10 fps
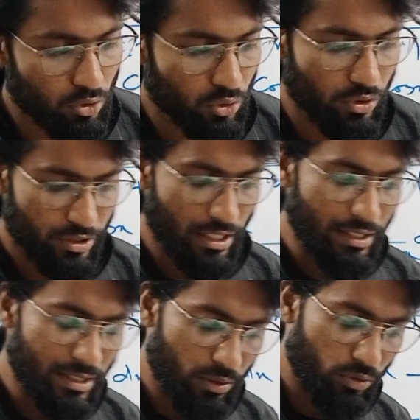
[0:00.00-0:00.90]
মতো করে
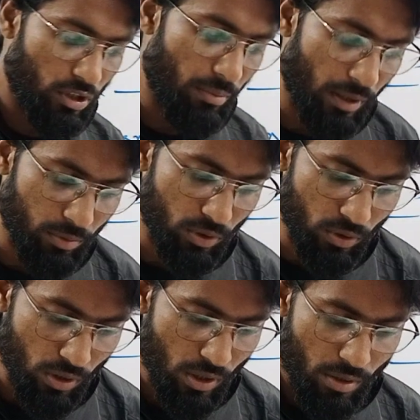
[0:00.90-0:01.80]
চারেরটা করতে পারবো
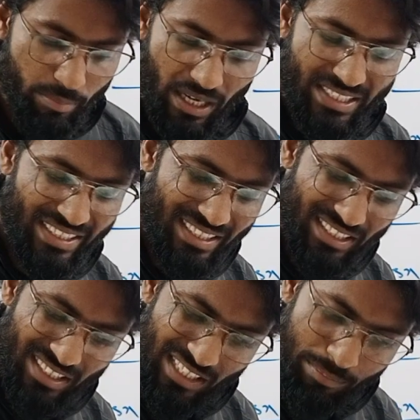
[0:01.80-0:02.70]
পাঁচেরটা
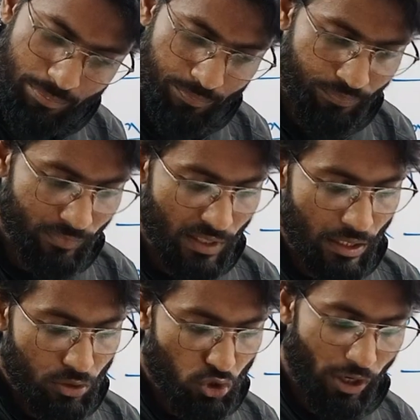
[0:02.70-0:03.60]
সেম
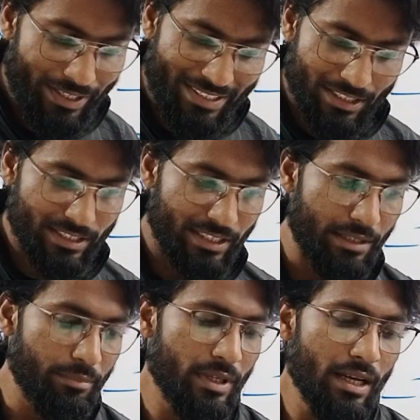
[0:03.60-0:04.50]
ছয়েরটা
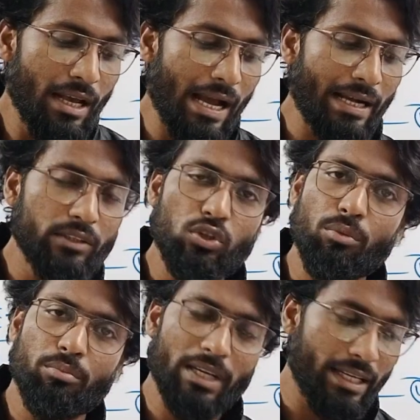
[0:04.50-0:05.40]
সেম
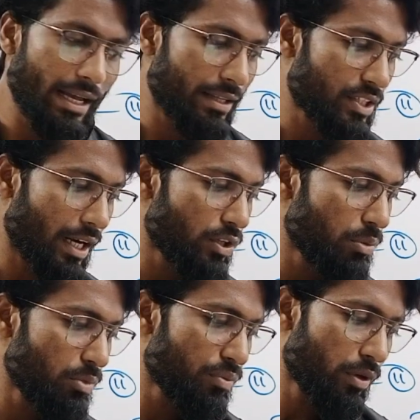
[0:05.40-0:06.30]
একদম মানে চার
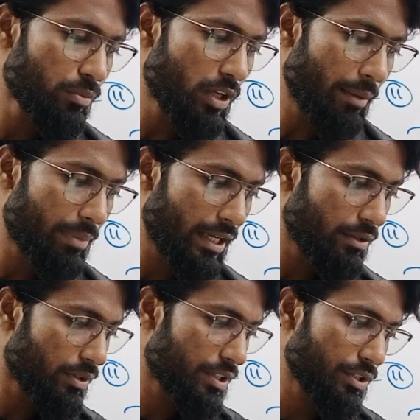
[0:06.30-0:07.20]
নম্বর ফর্মুলা অ্যাপ্লাই
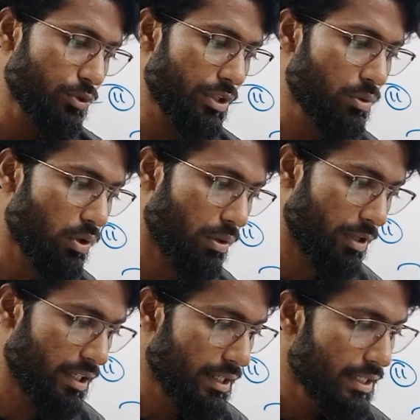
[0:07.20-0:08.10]
করেই কিন্তু এগুলো
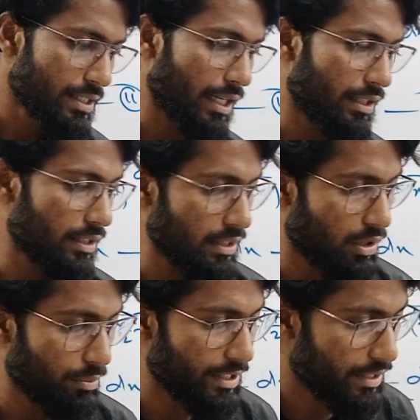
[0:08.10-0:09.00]
হবে সাতেরটা
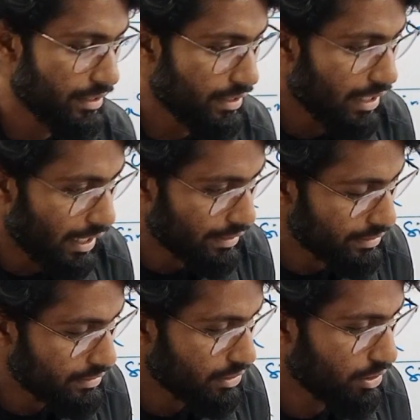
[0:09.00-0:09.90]
হবে
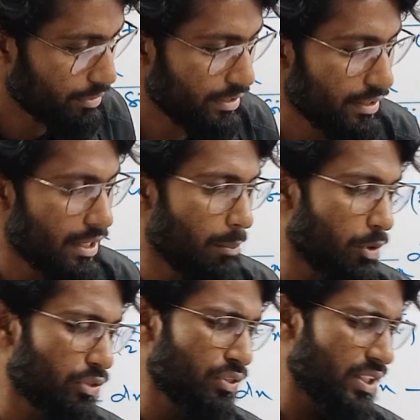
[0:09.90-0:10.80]
আটেরটা হবে
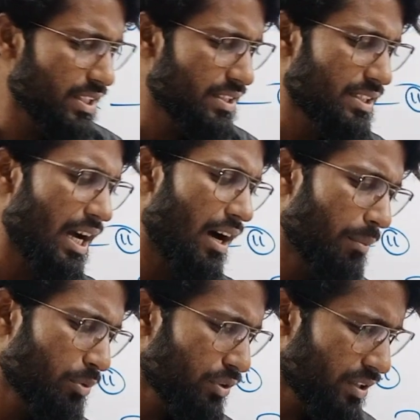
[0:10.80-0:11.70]
প্রত্যেকটা
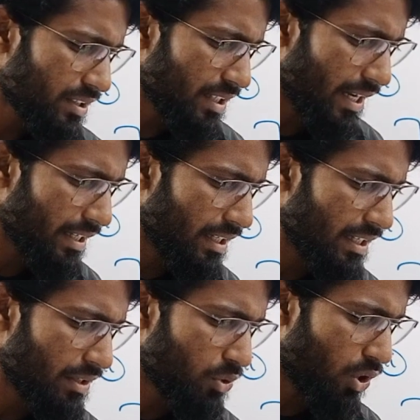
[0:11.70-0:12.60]
প্রত্যেকটা
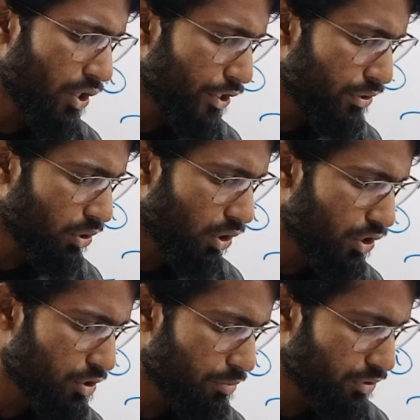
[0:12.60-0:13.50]
এখানে নয়
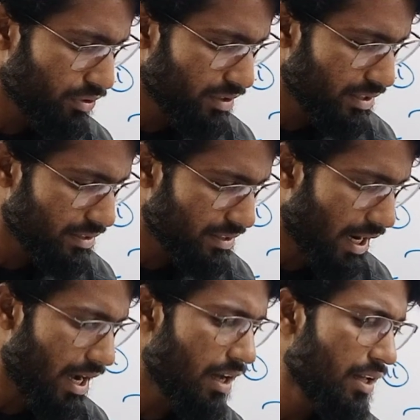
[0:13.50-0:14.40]
দশ প্রত্যেকটা